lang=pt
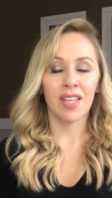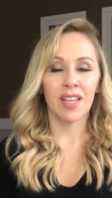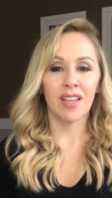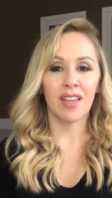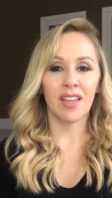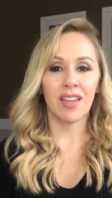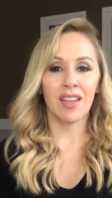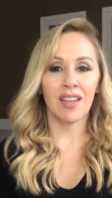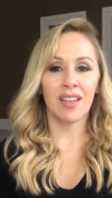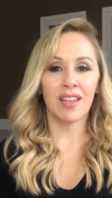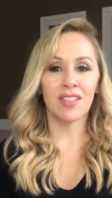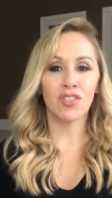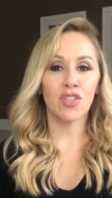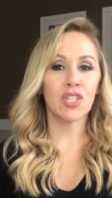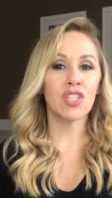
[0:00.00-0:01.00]
É,
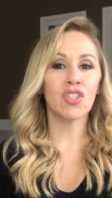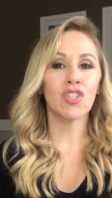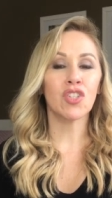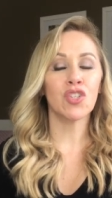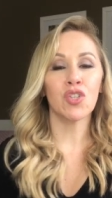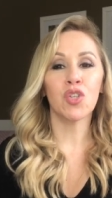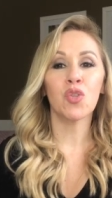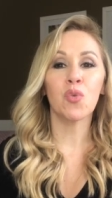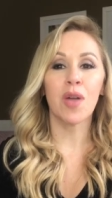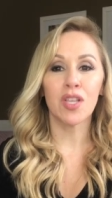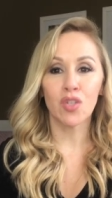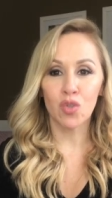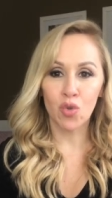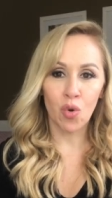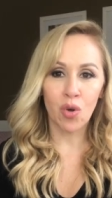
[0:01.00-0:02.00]
diante de
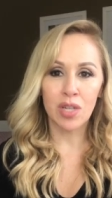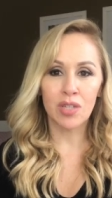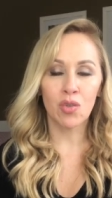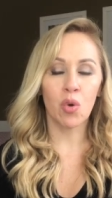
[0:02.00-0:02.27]
situações